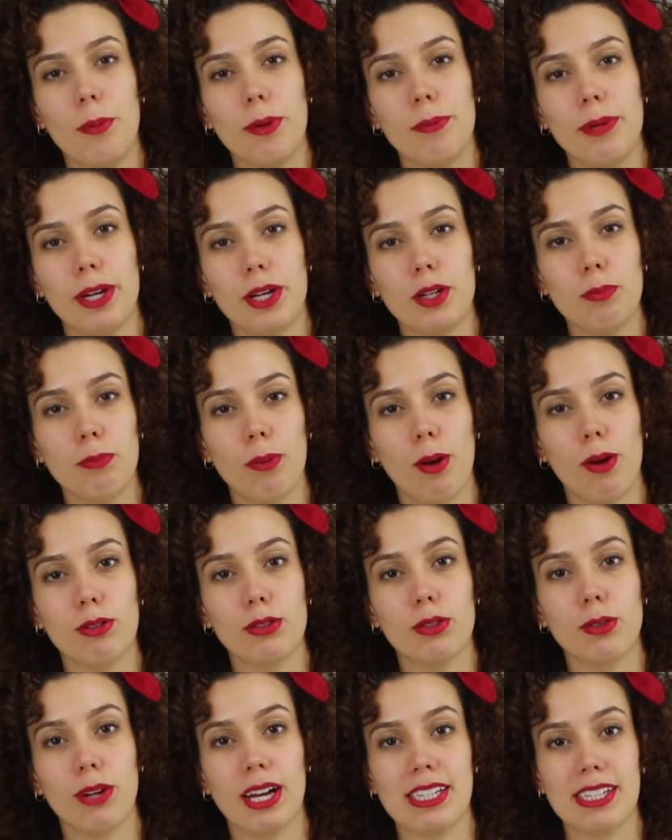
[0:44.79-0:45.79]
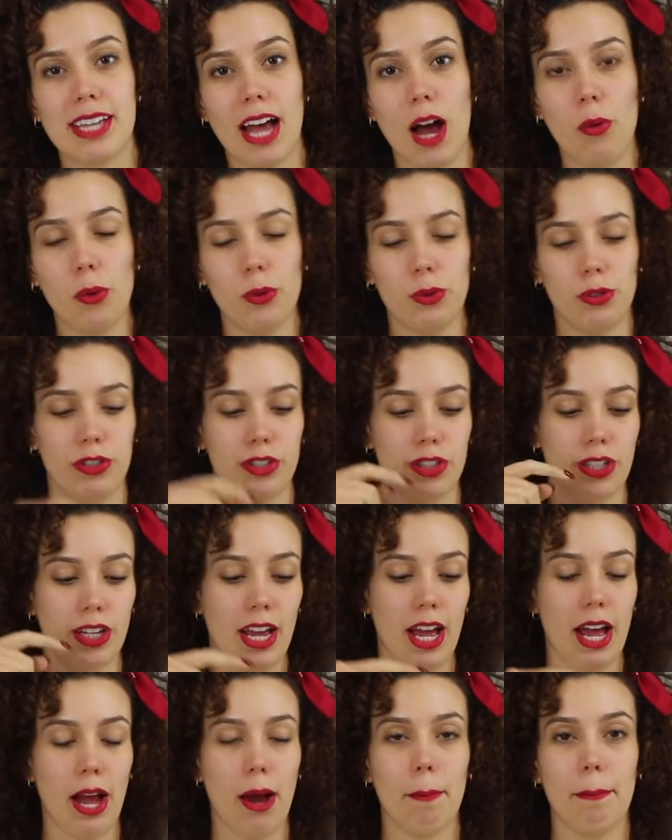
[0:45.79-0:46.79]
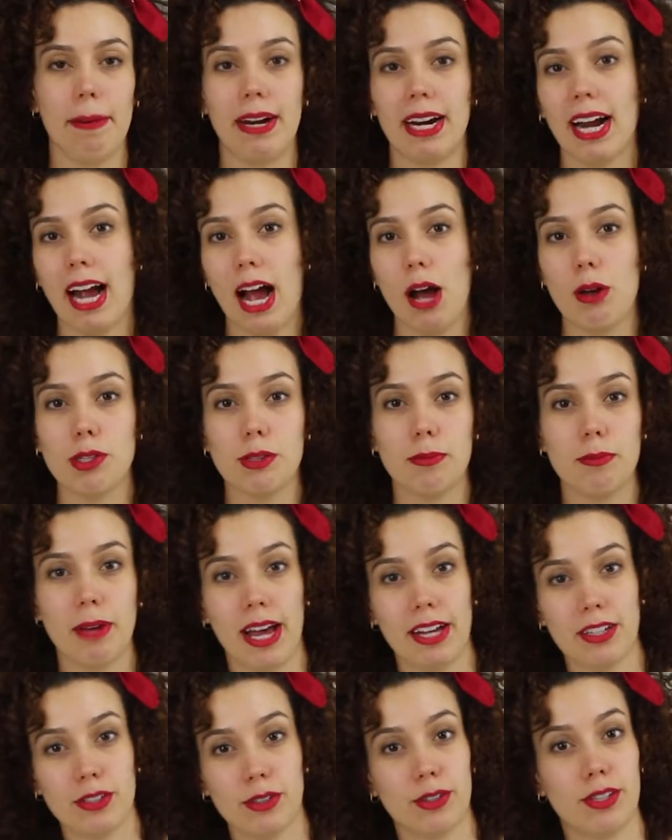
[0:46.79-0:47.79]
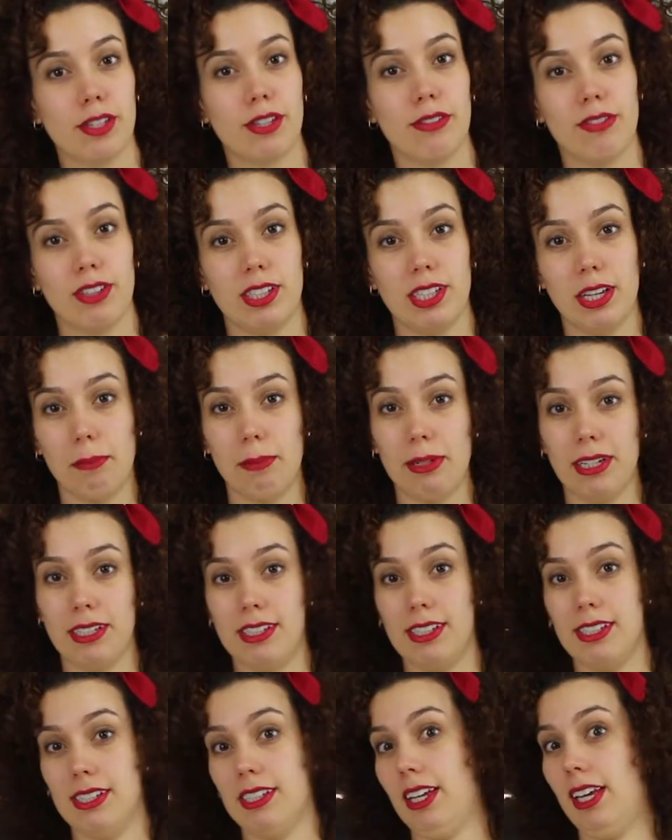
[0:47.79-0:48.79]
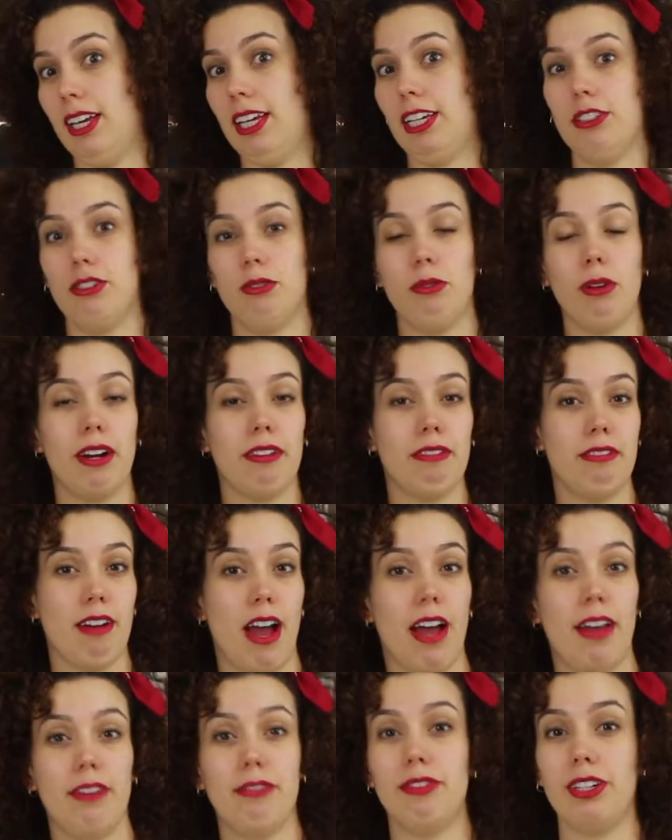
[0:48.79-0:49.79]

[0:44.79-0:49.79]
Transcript: o primeiro ponto é saúde. Marcar os médicos que você precisa ir e nunca vai,